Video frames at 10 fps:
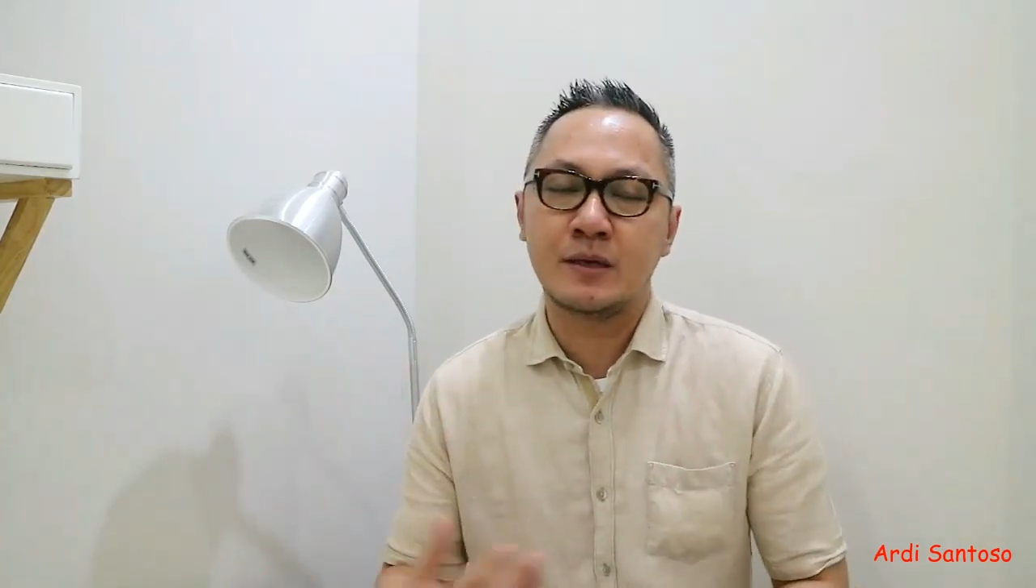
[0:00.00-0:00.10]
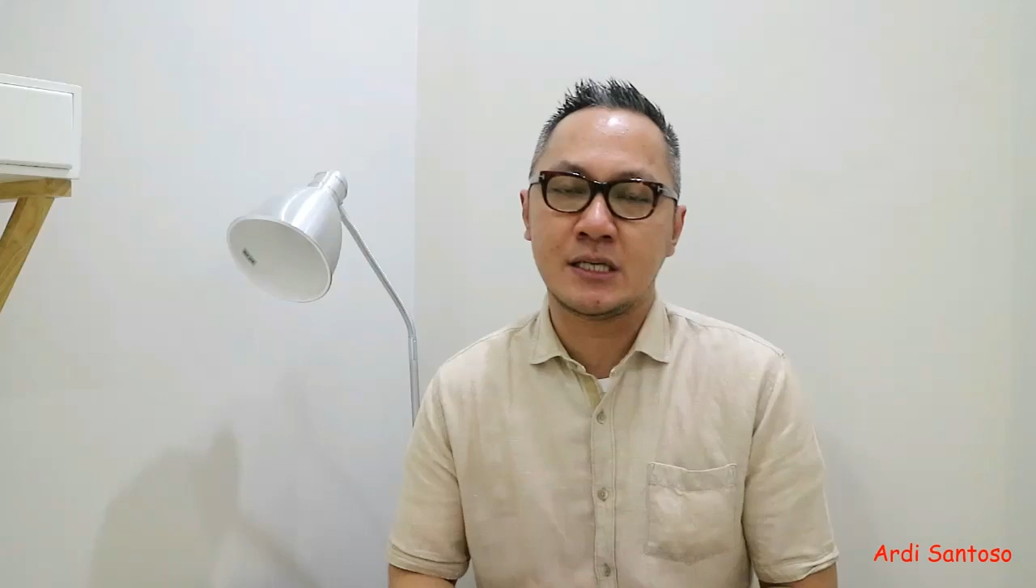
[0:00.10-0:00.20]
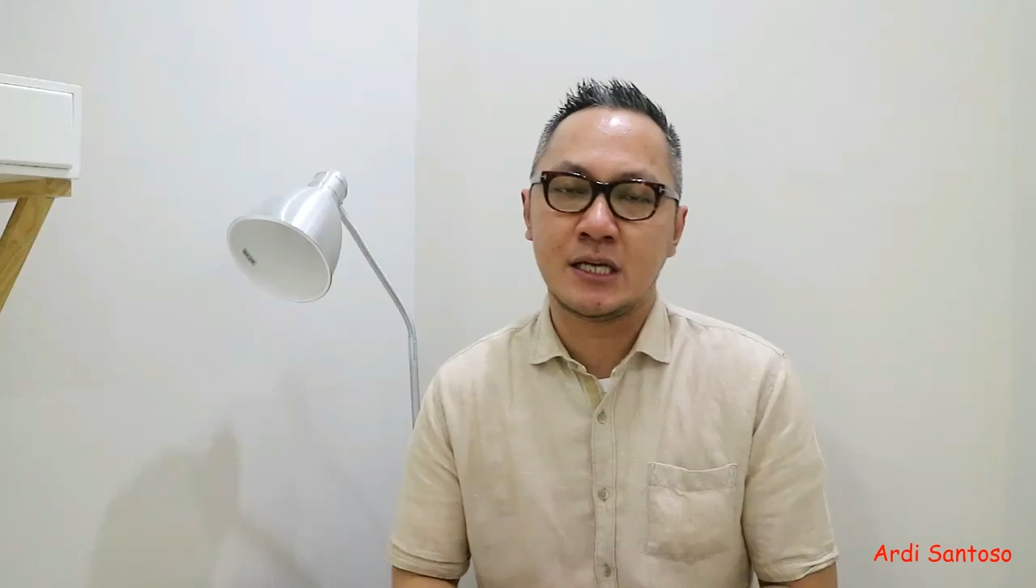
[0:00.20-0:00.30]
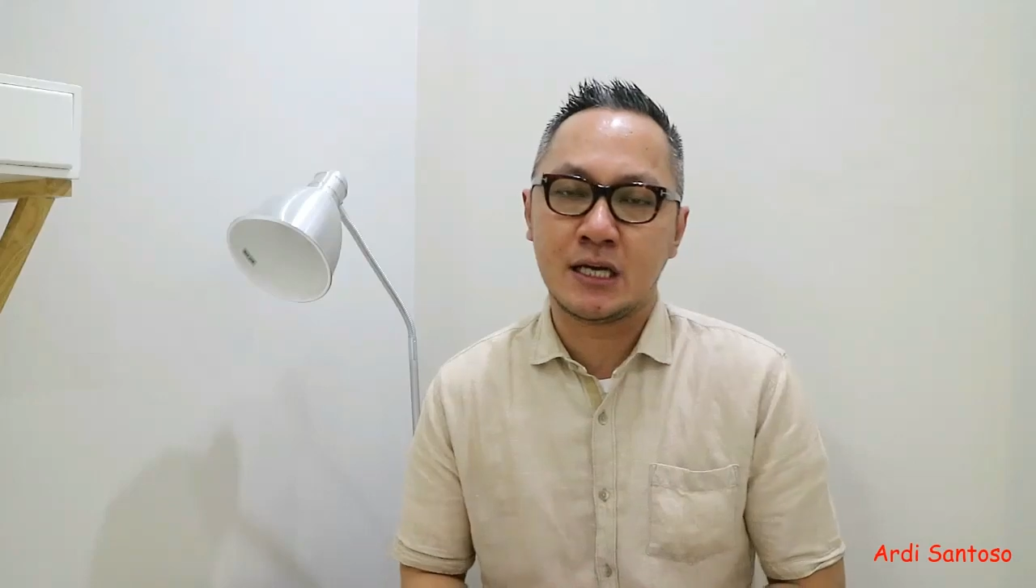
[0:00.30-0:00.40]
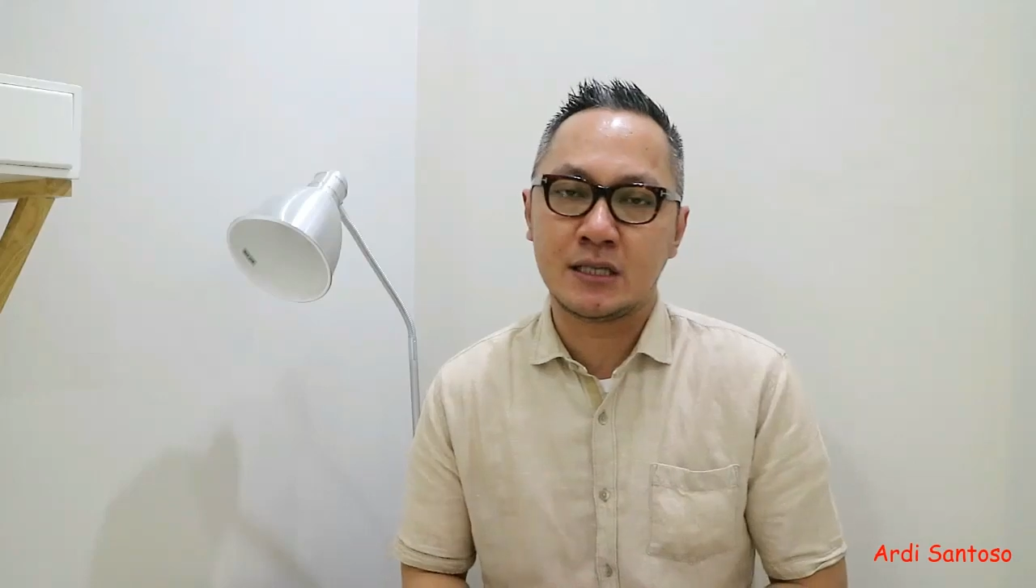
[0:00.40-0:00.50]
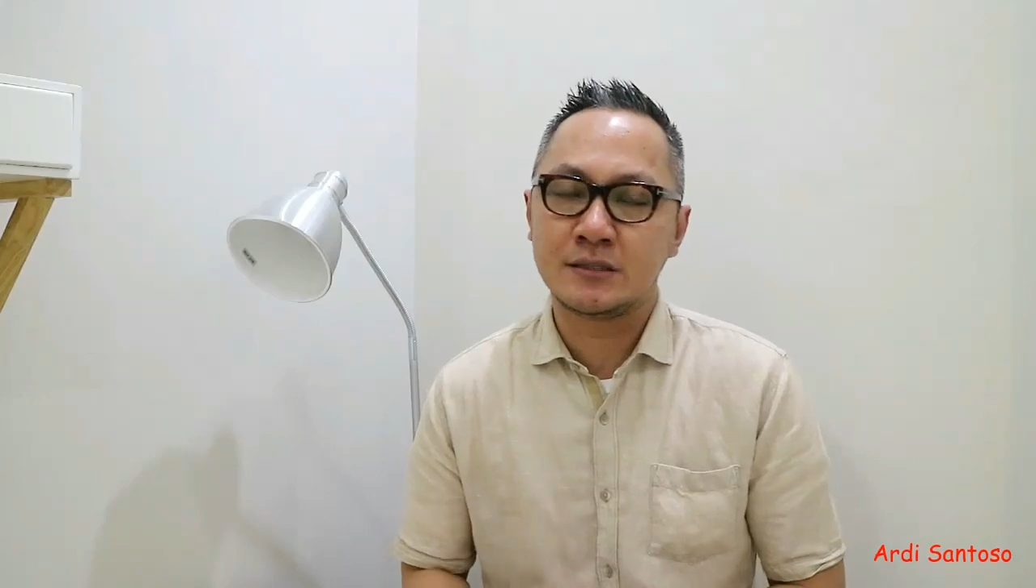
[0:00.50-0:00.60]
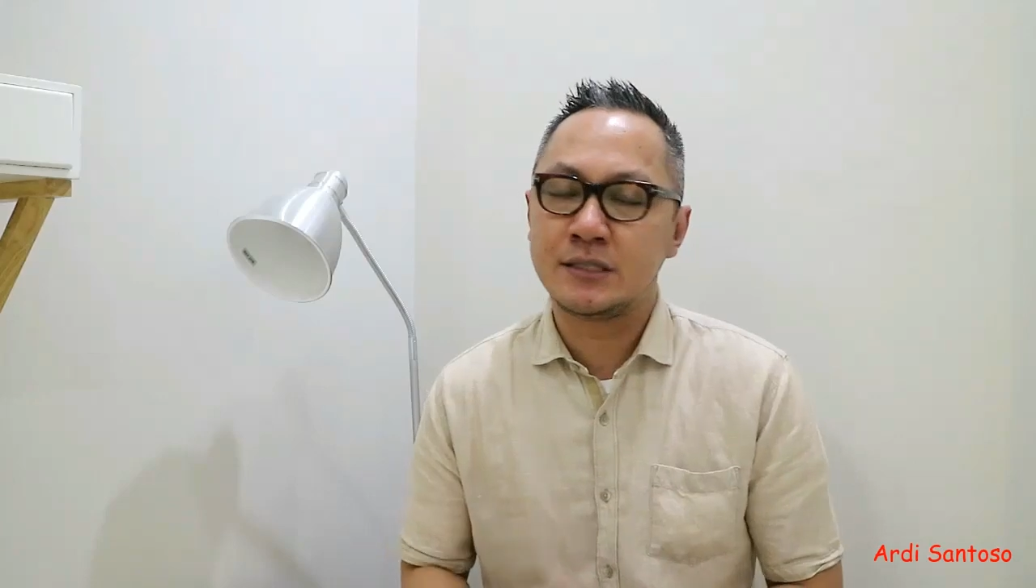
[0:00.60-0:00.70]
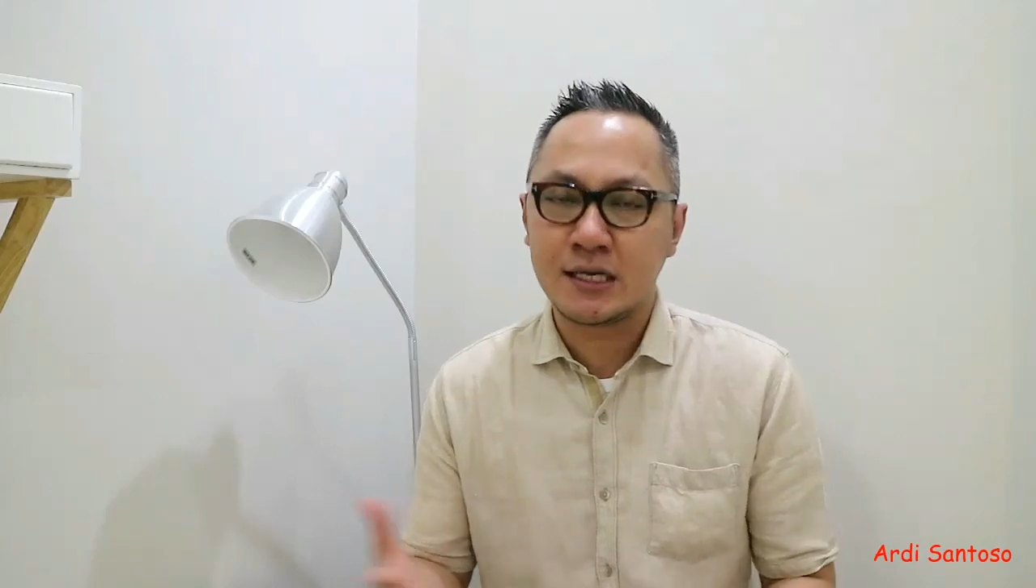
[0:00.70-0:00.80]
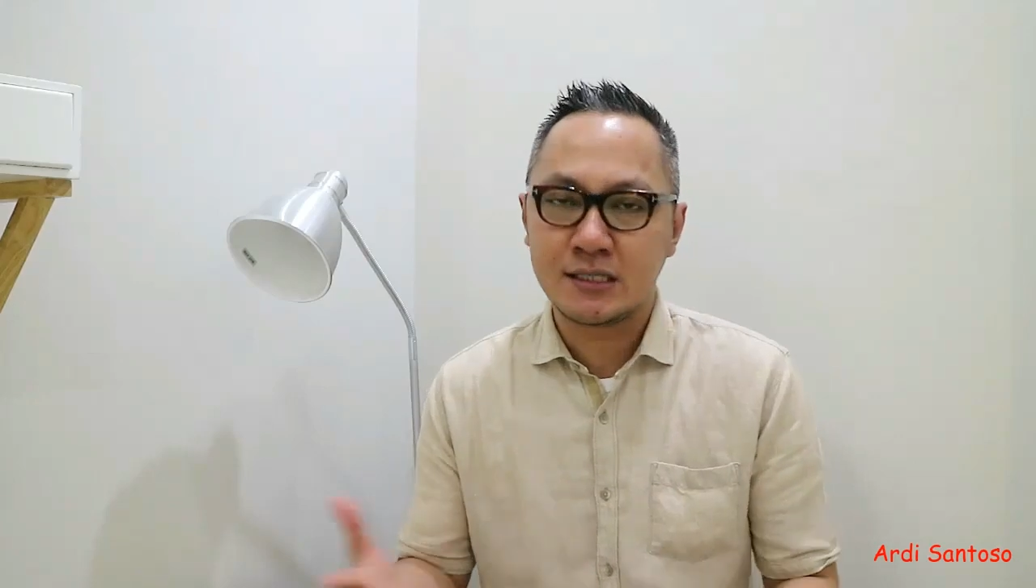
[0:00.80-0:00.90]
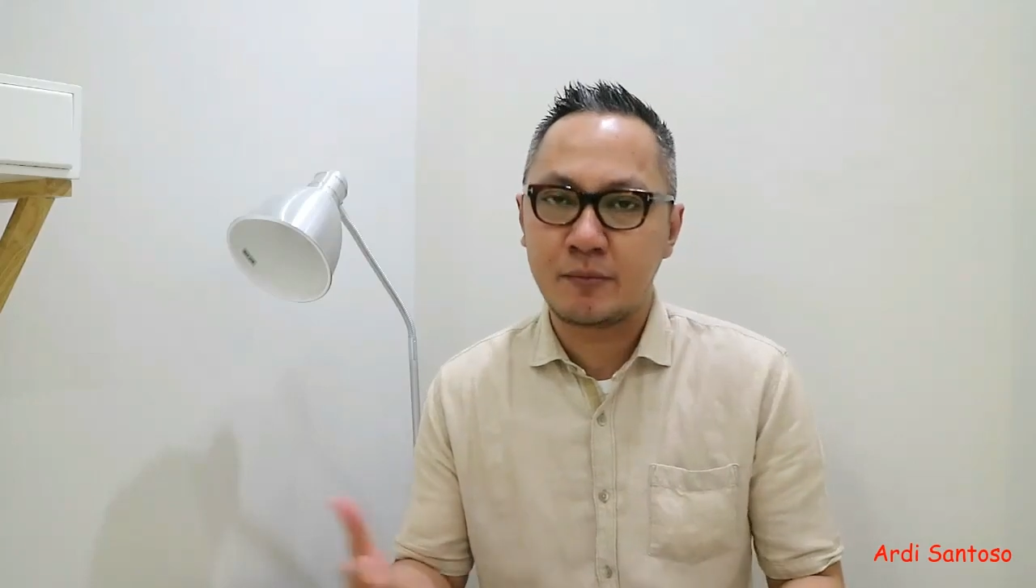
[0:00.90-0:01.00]
masyarakat
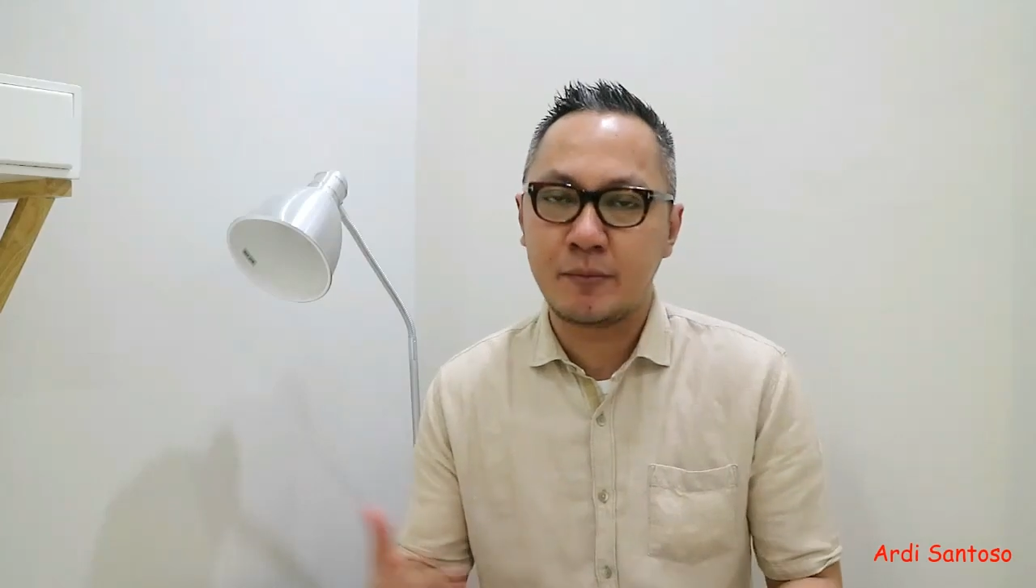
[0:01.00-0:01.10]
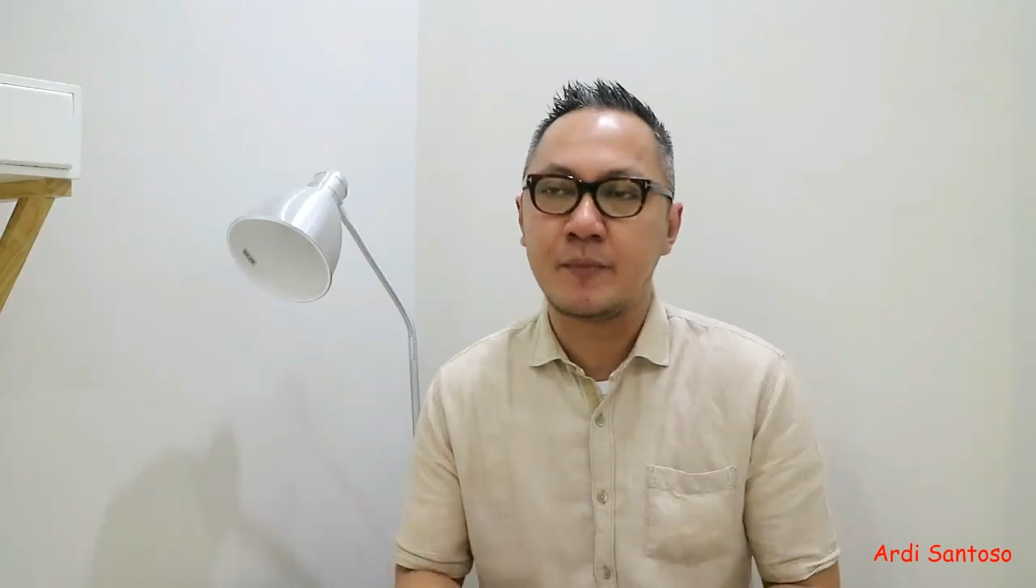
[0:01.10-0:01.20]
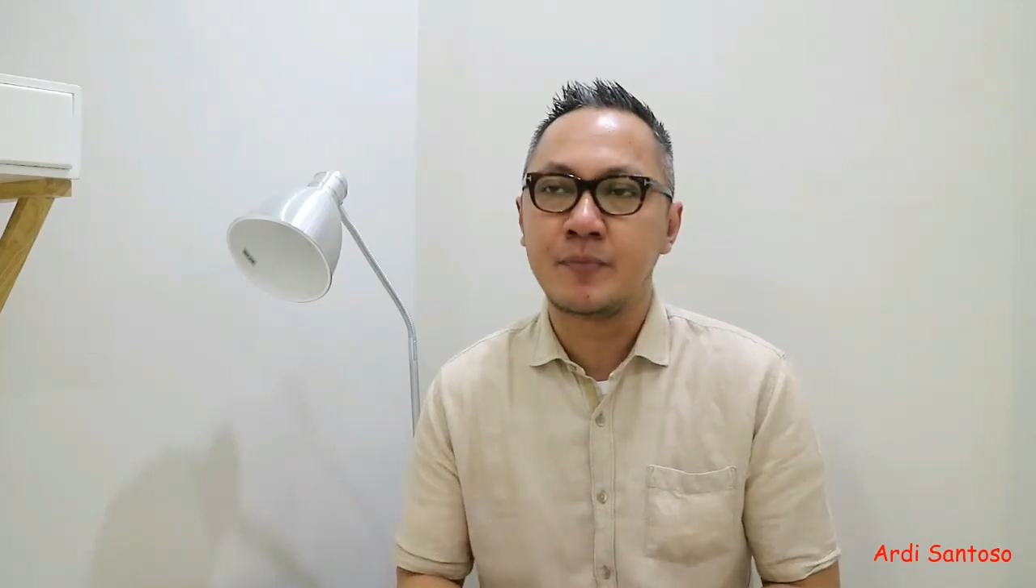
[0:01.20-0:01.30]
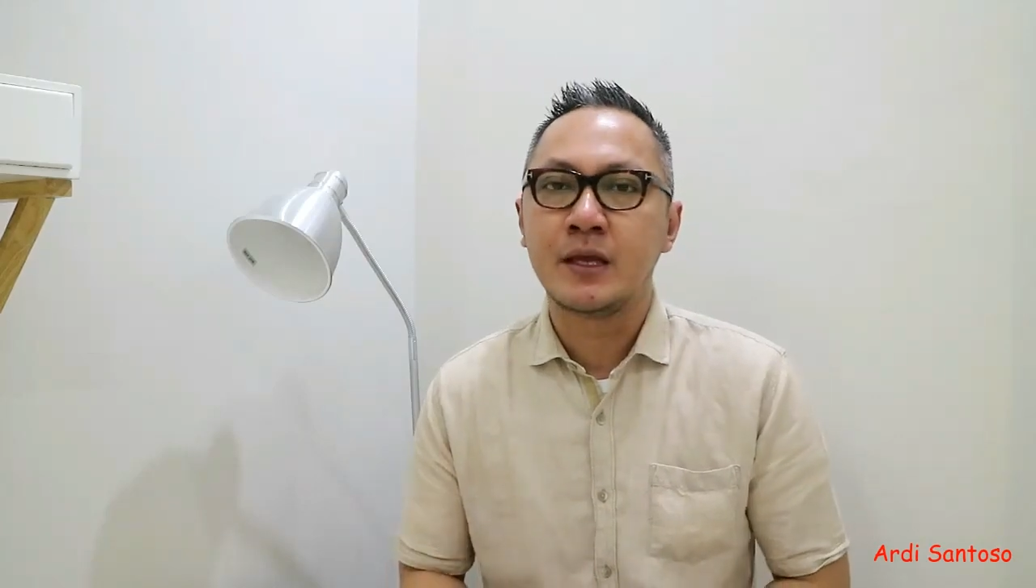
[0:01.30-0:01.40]
jangan sampai